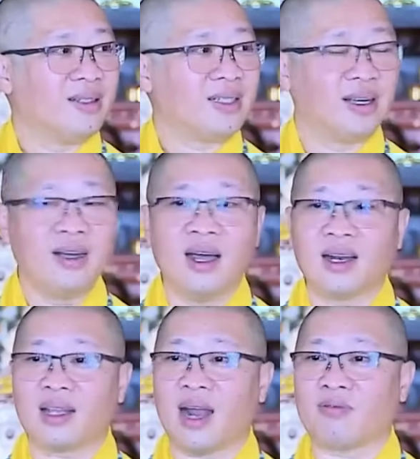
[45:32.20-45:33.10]
sự
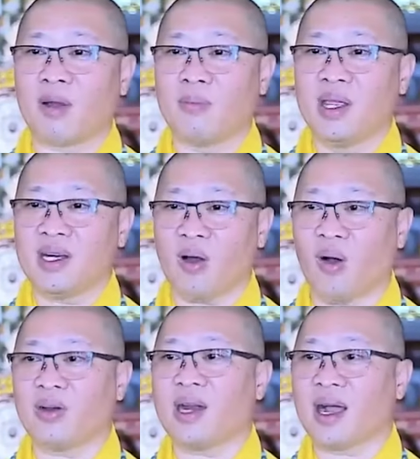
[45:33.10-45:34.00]
hình thành và biến
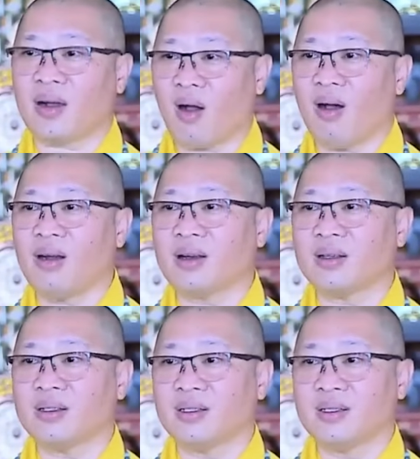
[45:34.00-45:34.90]
đổi nó đã có rồi,
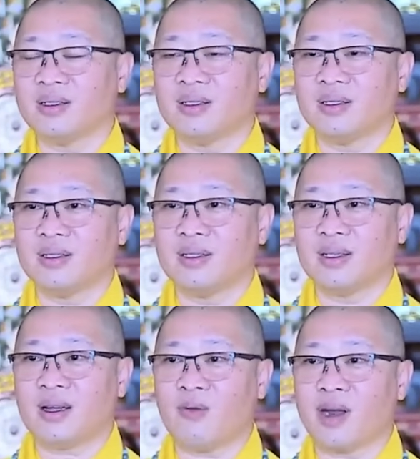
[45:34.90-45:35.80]

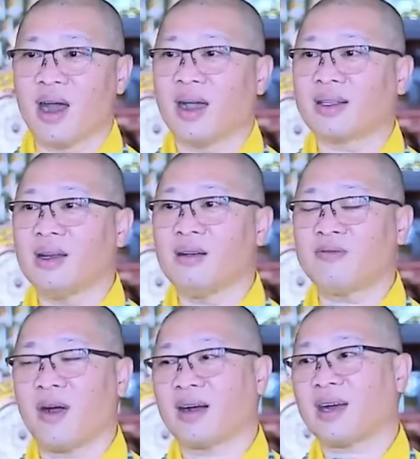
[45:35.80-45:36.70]
chứ không phải đợi tới Đức
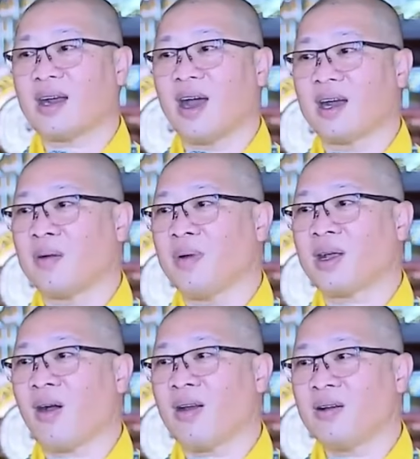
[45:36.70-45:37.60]
Phật ra đời nó mới
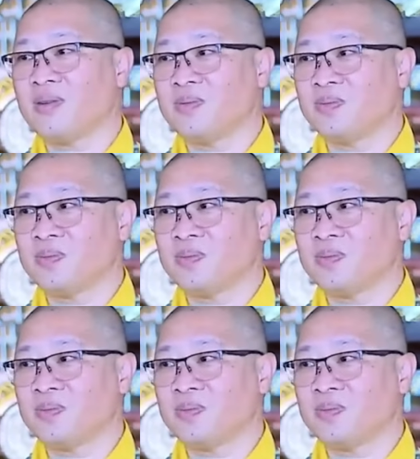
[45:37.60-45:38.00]
có đâu.